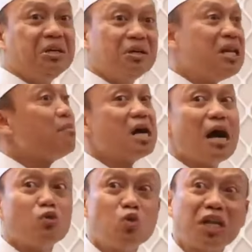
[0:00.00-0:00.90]
Tidak
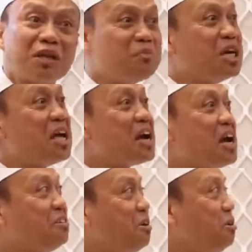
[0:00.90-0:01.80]
mengaku kak, tapi
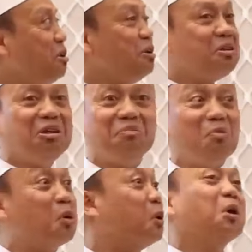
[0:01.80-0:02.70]
gaya-gaya.
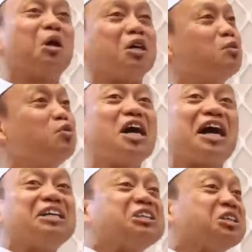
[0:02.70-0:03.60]
Titik-titik. Tuh, kasih buka
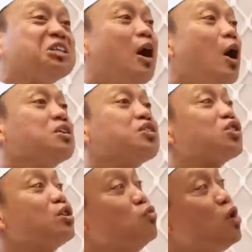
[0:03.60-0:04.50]
kaca. tuh.
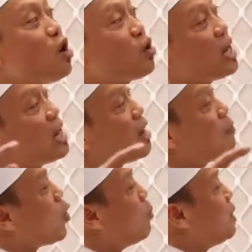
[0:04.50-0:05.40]
Semua orang
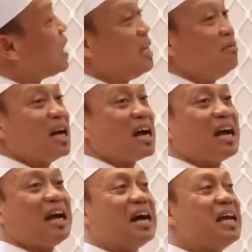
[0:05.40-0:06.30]
dalam komplek ini bilang,
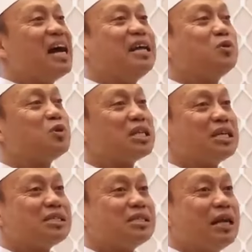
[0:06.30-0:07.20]
gaya
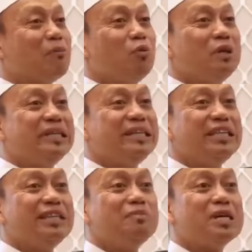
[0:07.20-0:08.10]
Ustaz, nah mobil
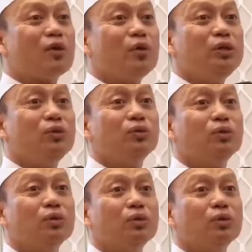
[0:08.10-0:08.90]
dititip jago itu.